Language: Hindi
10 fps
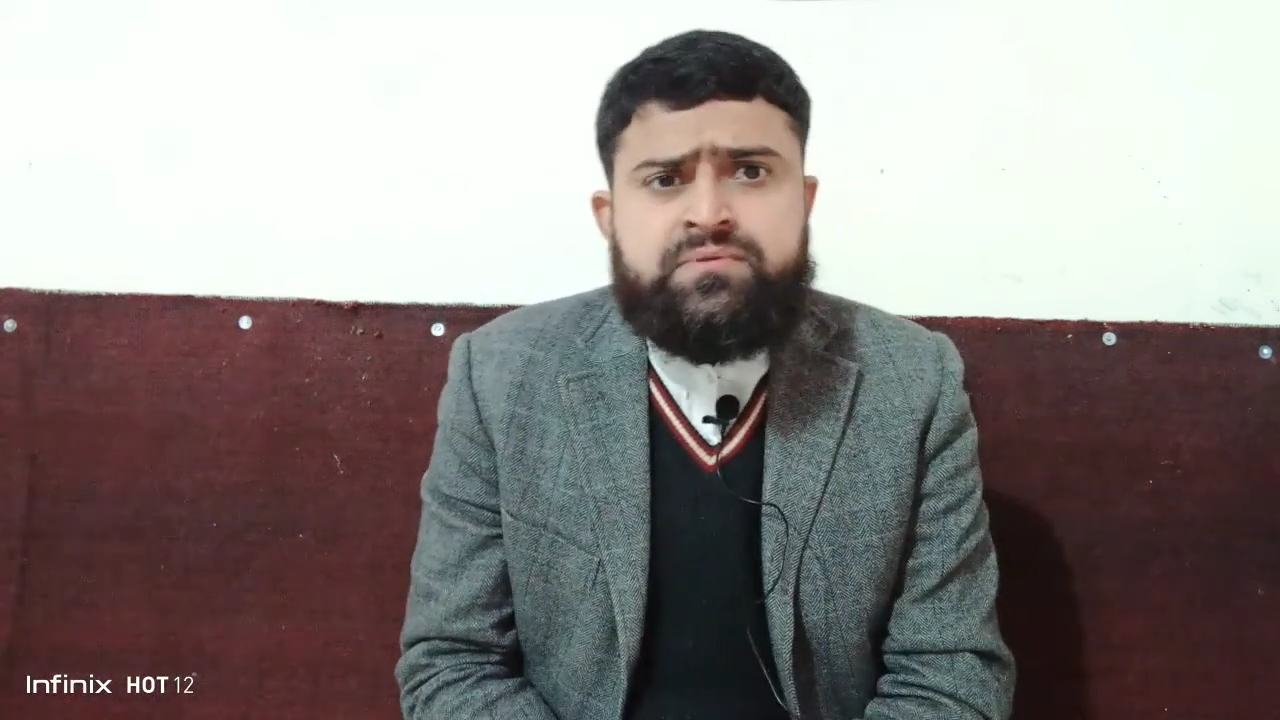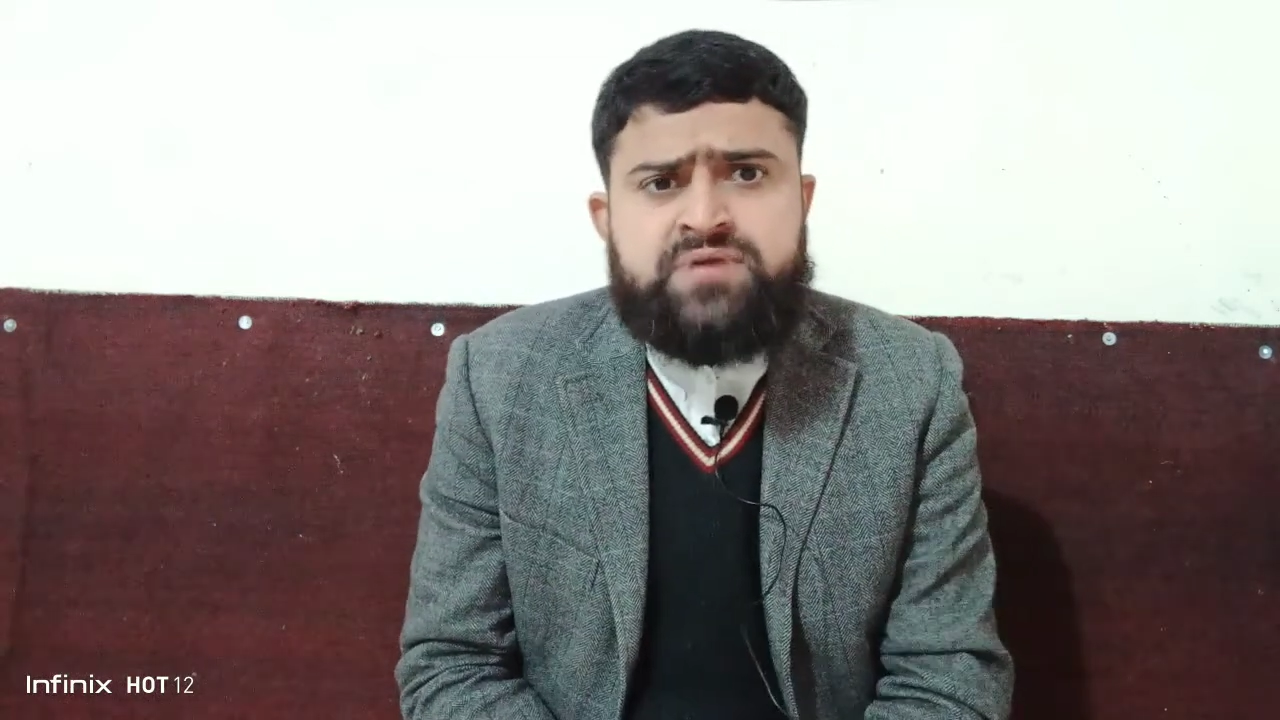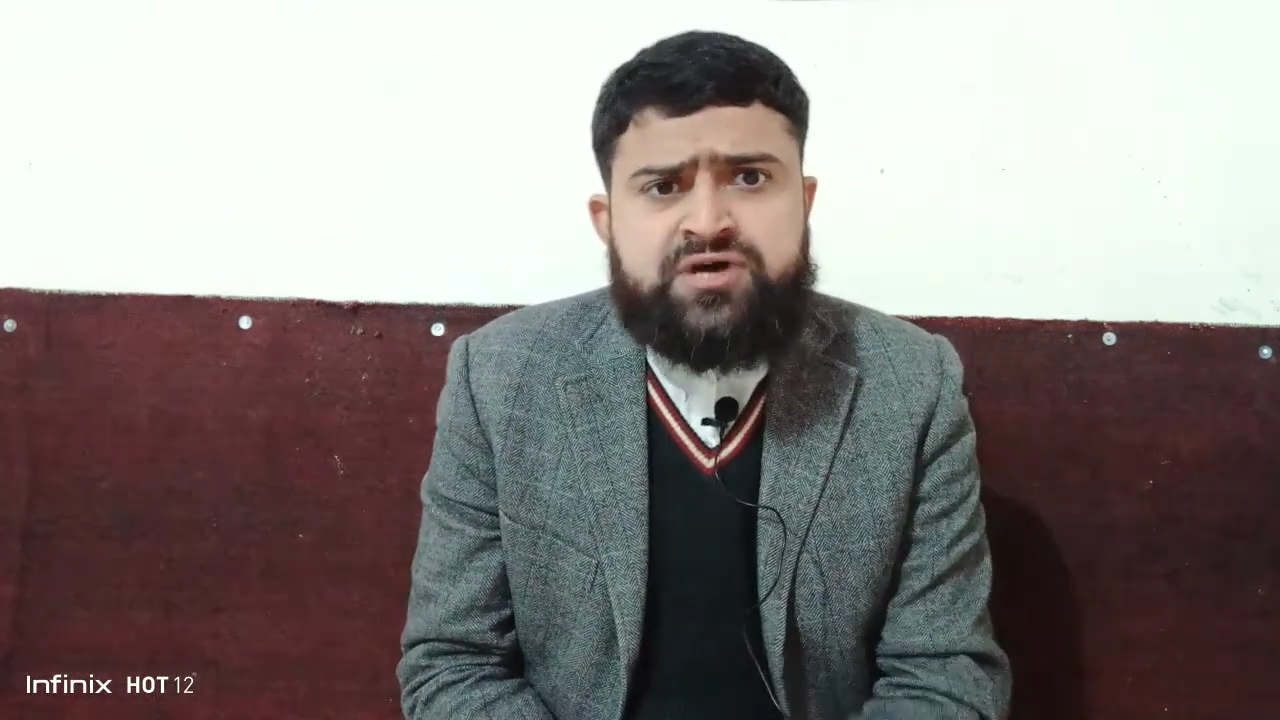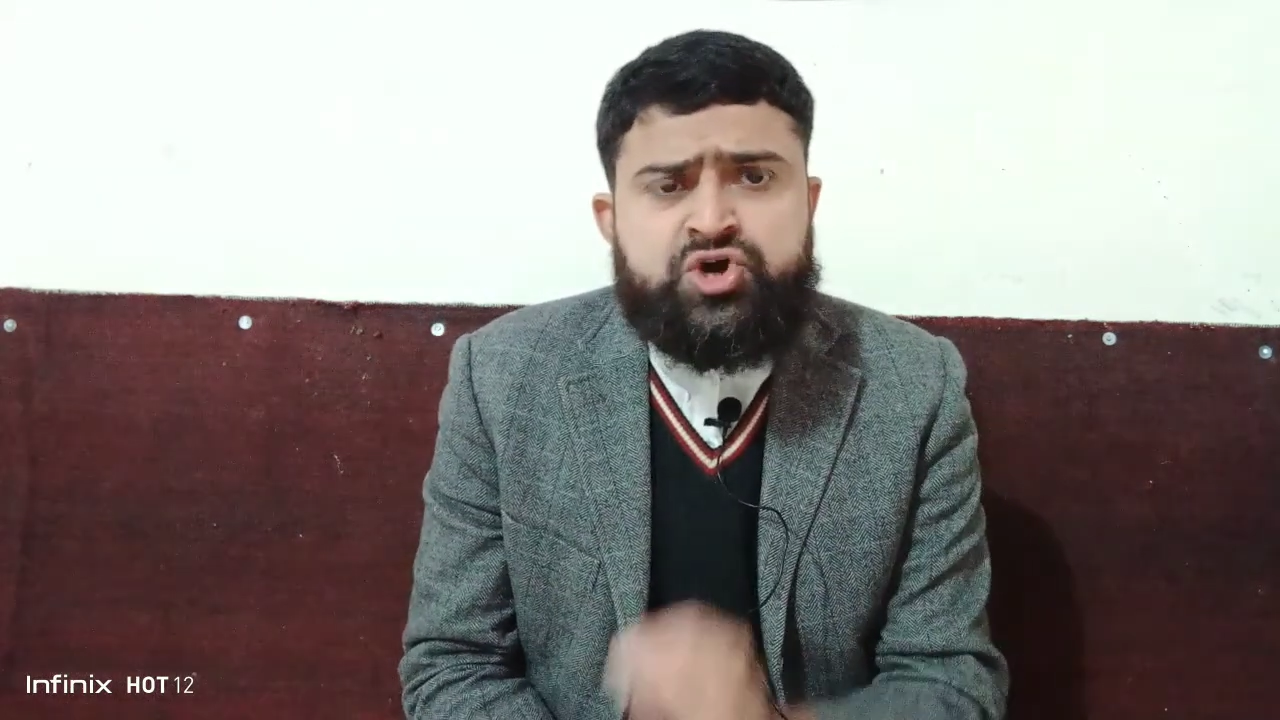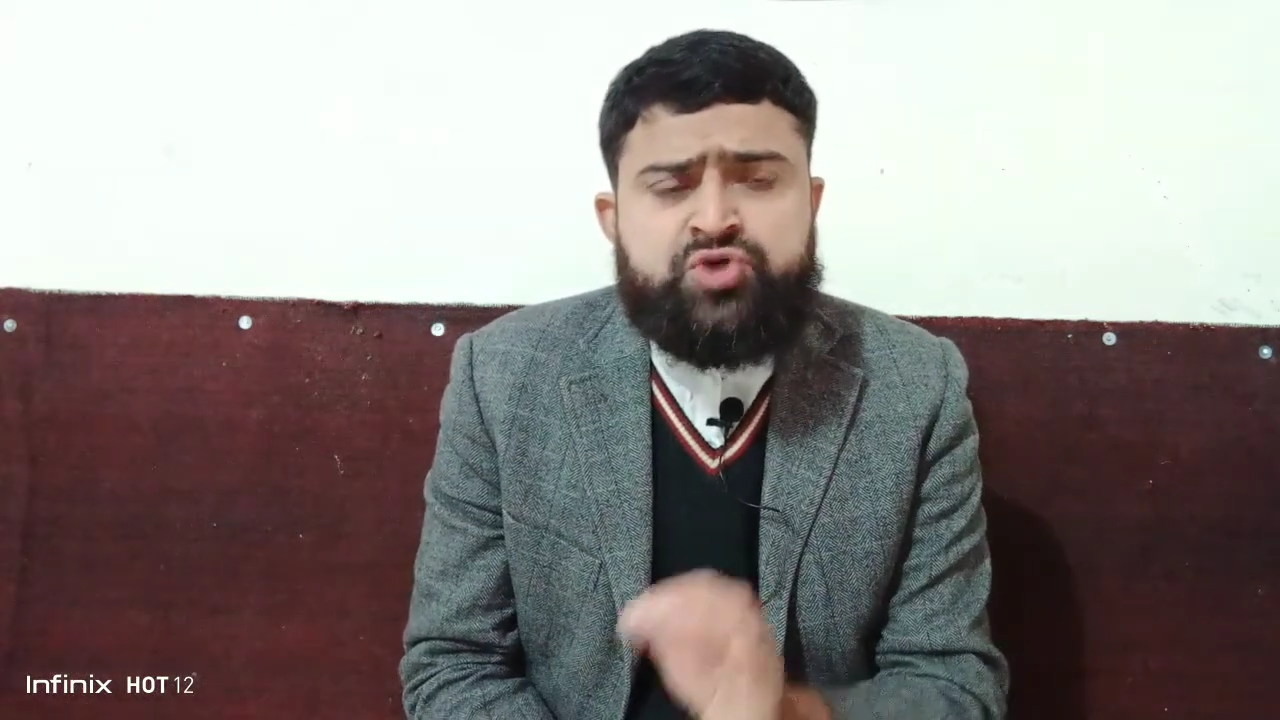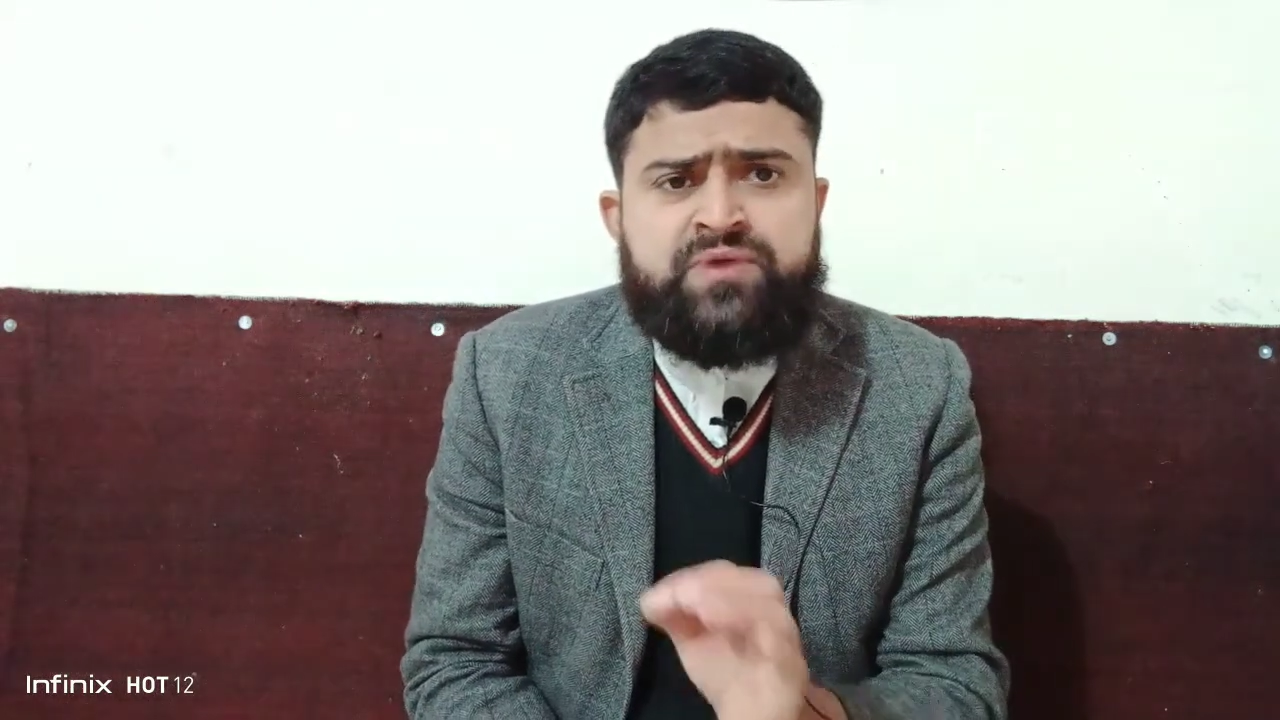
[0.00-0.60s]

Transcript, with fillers: लखनऊ